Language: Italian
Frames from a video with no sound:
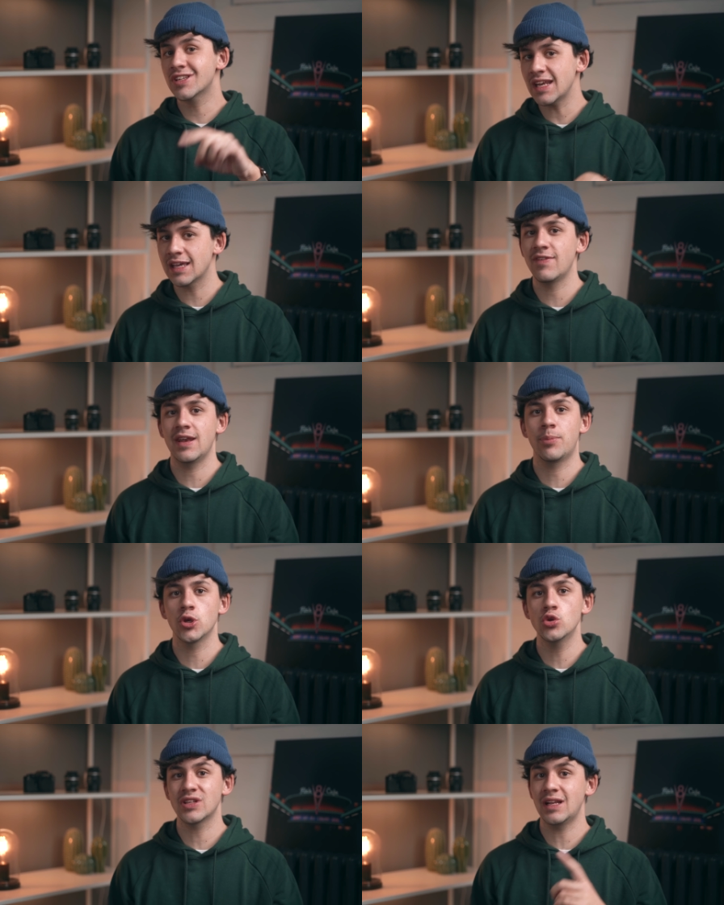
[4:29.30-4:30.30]
Creek venne poi
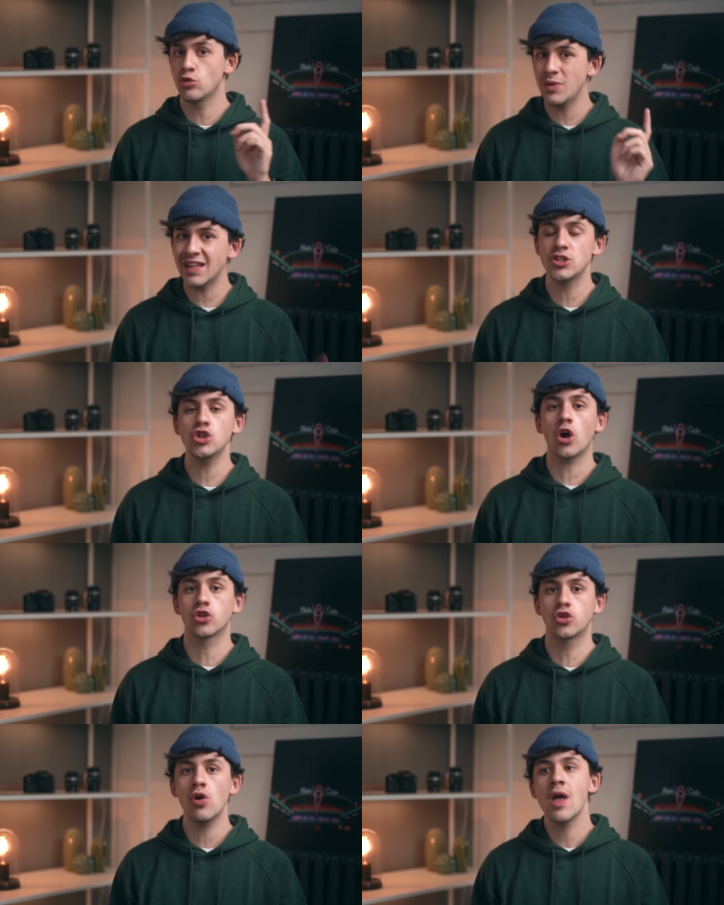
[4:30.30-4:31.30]
chiusa nel
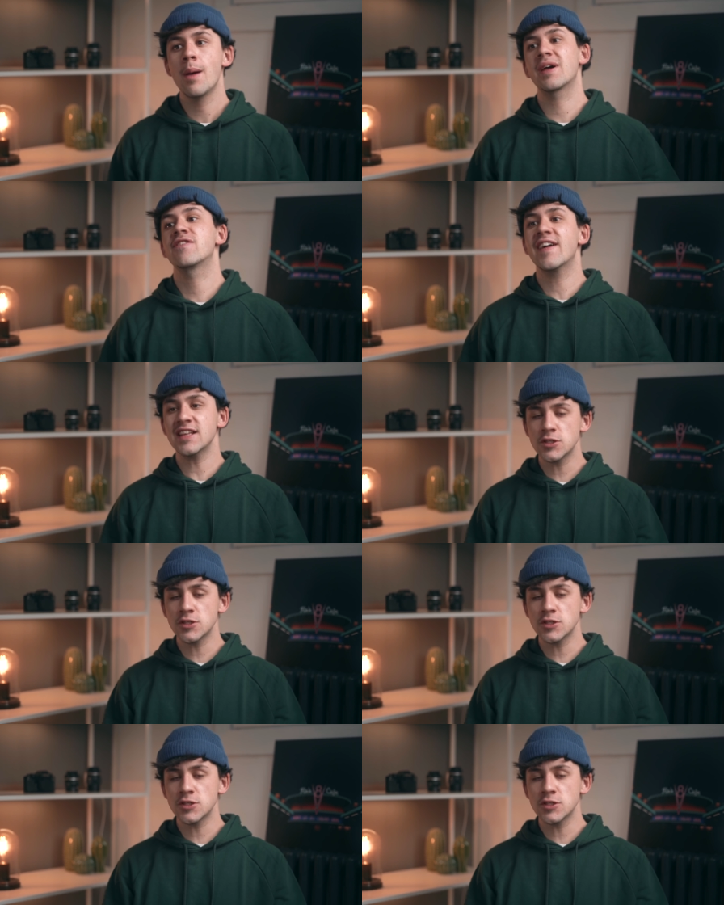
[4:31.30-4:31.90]
2018 per fare